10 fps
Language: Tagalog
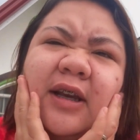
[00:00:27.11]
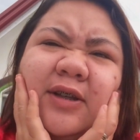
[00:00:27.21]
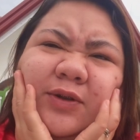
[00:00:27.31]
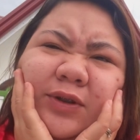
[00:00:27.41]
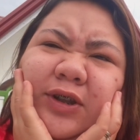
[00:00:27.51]

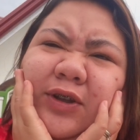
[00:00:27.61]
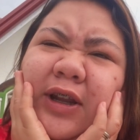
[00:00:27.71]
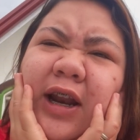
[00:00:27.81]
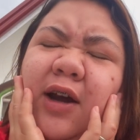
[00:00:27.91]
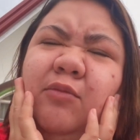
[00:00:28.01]
So, dito
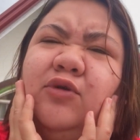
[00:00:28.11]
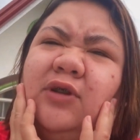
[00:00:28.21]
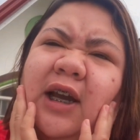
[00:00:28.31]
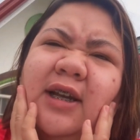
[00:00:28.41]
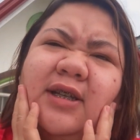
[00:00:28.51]
na lang
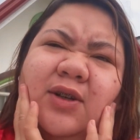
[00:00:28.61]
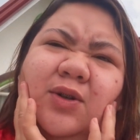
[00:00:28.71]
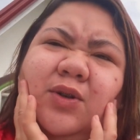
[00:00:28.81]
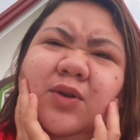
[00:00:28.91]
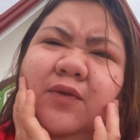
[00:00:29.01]
muna.
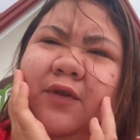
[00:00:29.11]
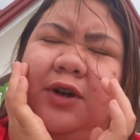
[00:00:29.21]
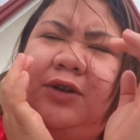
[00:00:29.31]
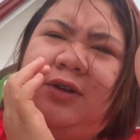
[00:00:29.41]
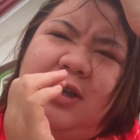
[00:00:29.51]
So,
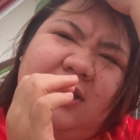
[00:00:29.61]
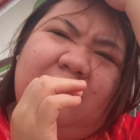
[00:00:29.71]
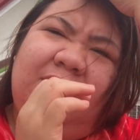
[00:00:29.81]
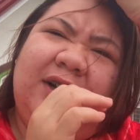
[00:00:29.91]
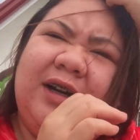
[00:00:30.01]
for
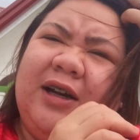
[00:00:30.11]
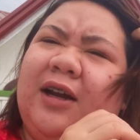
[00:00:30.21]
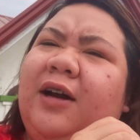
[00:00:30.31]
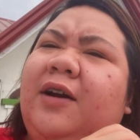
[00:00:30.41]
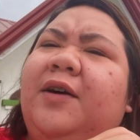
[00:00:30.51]
today's vlog,